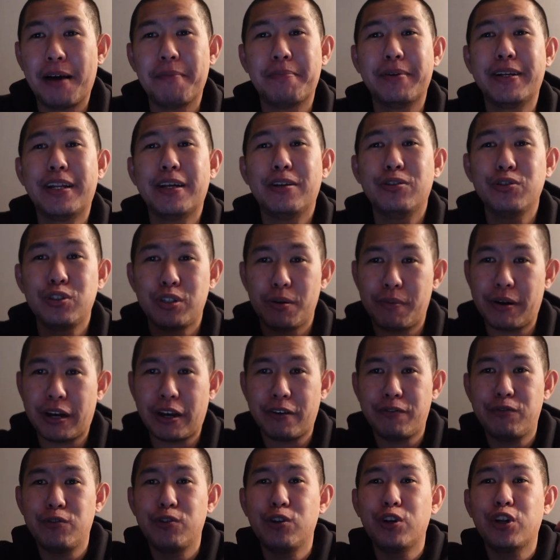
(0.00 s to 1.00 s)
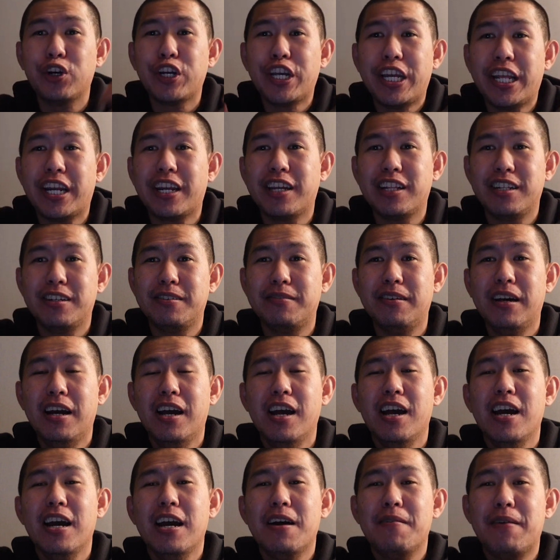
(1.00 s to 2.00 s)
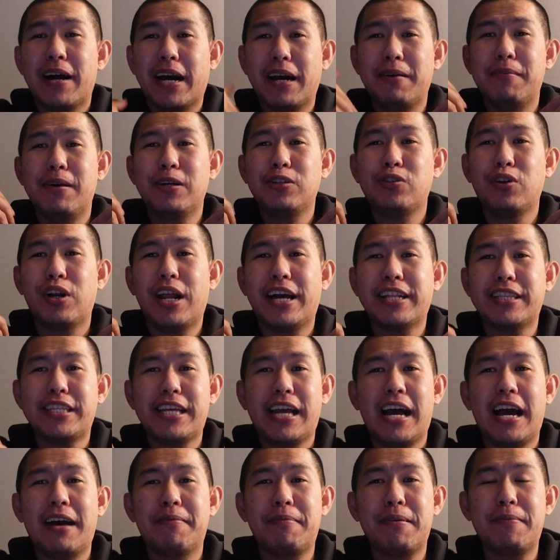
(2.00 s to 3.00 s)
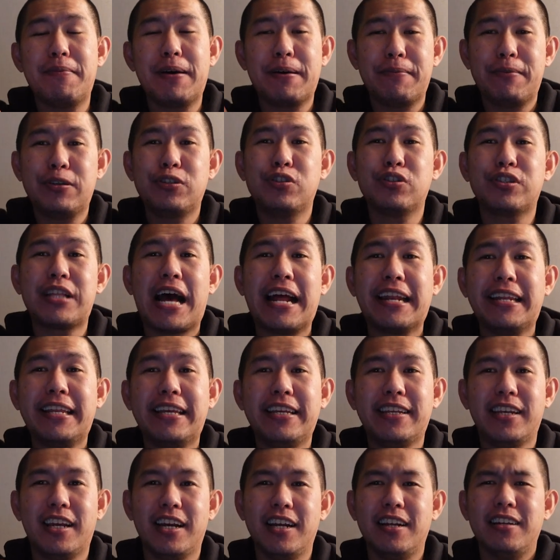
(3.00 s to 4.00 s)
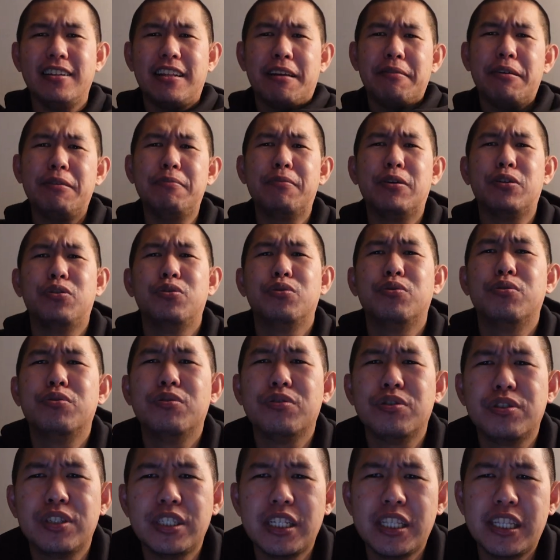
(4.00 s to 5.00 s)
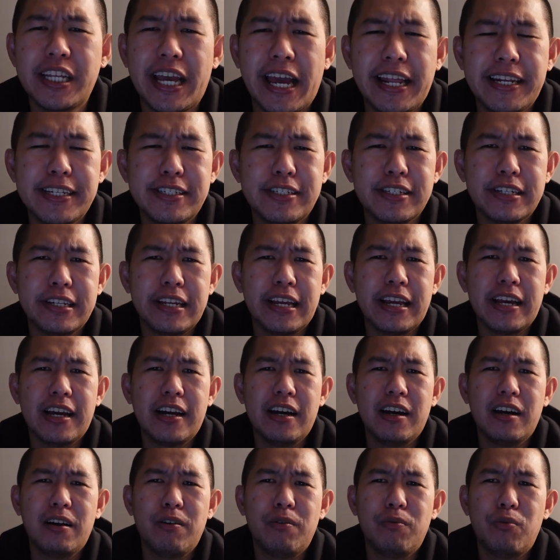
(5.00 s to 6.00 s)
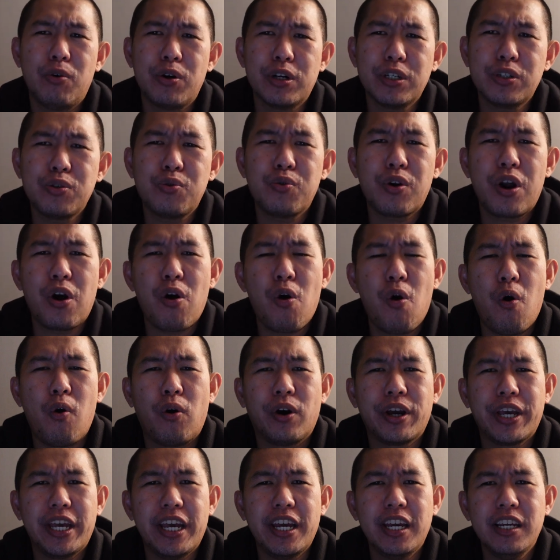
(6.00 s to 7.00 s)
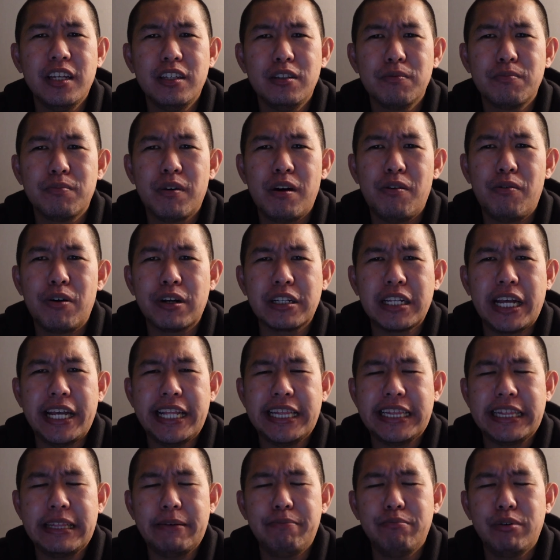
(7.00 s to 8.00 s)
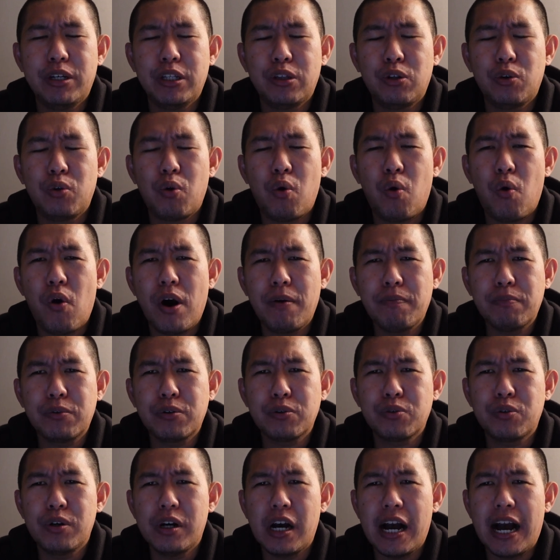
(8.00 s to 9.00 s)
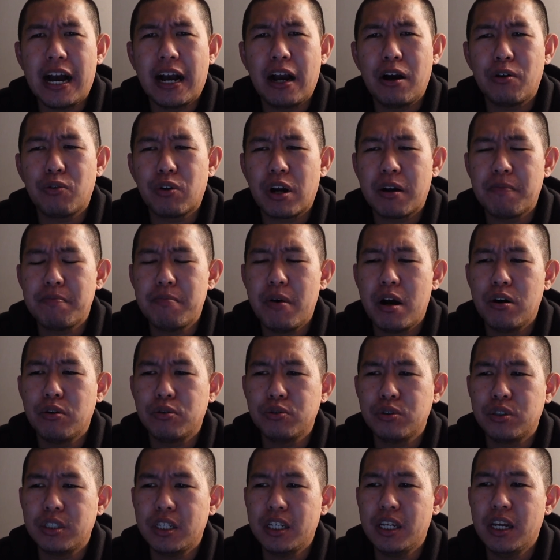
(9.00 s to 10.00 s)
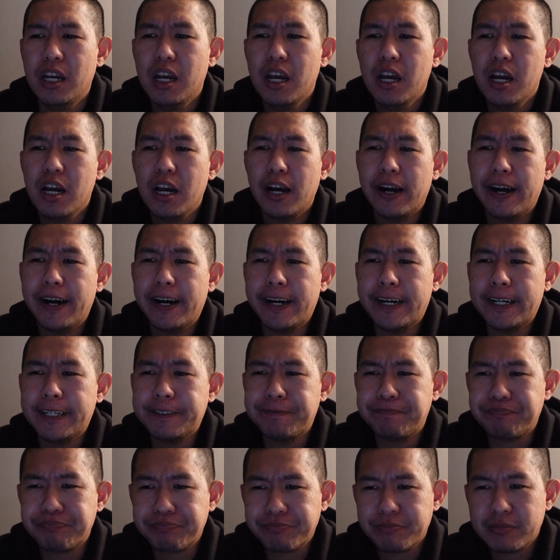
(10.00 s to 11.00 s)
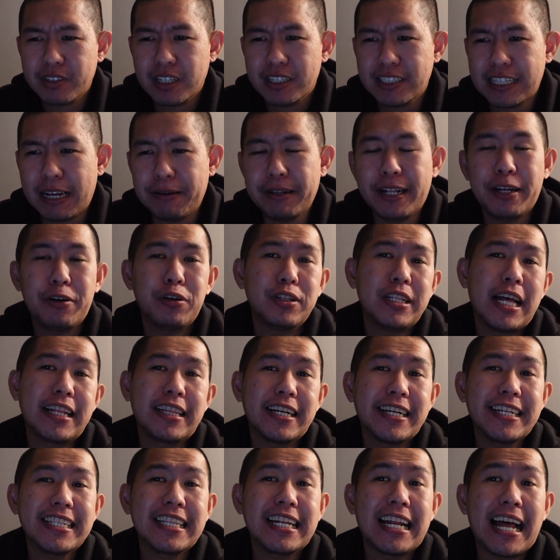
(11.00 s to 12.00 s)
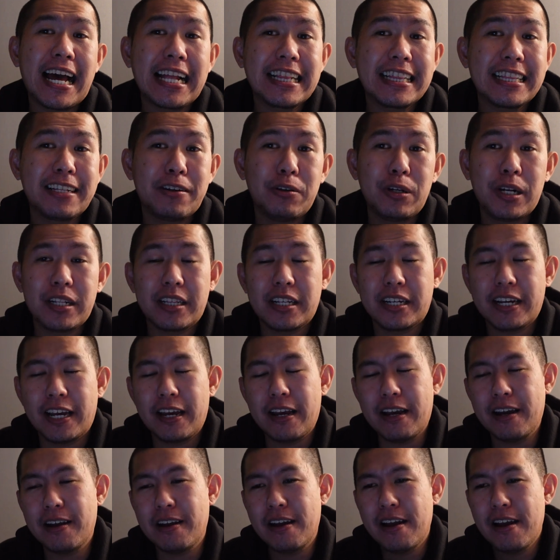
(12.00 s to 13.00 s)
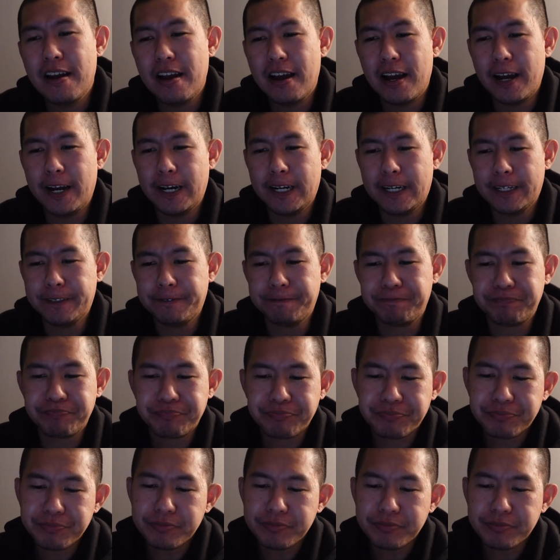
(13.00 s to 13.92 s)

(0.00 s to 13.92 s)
tapi dia lucu pakai full gear gitu pakai baju latihan apa pakai baju tandingnya tapi baju City Editionnya Warriors kurang oke okay. cuma warna hitam gitu doang menurut gua agak kurang kurang bagus sih um, tapi ya gue datangnya telat gue datangnya um,